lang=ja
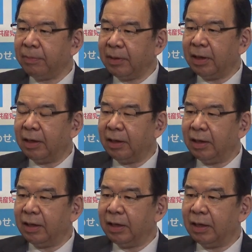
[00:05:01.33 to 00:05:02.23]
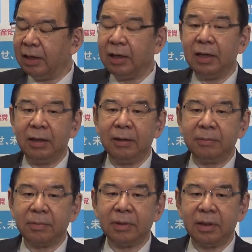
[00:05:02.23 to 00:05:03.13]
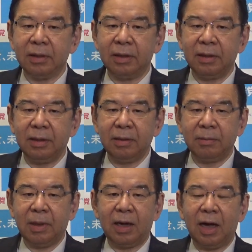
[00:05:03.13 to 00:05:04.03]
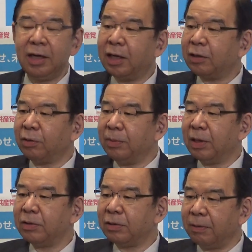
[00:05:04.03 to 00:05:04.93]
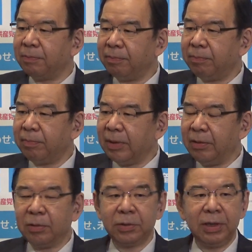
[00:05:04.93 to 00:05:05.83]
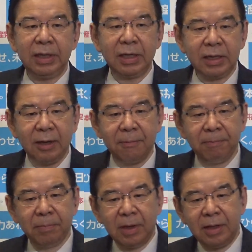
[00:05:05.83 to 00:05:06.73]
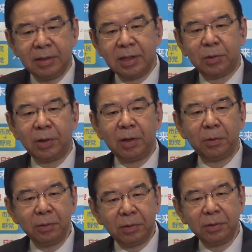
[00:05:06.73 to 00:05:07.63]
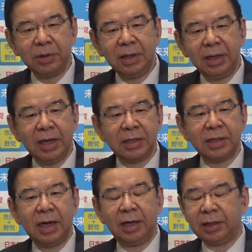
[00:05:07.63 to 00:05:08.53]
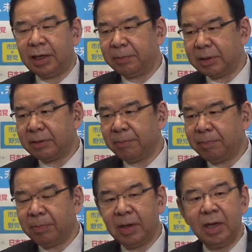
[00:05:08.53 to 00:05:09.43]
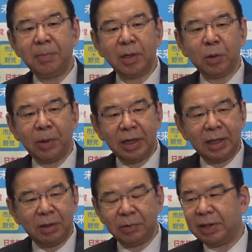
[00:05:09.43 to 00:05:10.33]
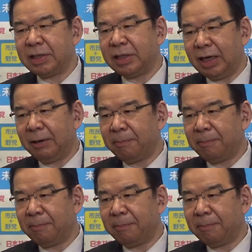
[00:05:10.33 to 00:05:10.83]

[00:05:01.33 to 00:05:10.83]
えーまあ、あり方を見直すというようなことを言い出した。しかし、これは本当に卑劣なやり方であります。今問われているのはですね、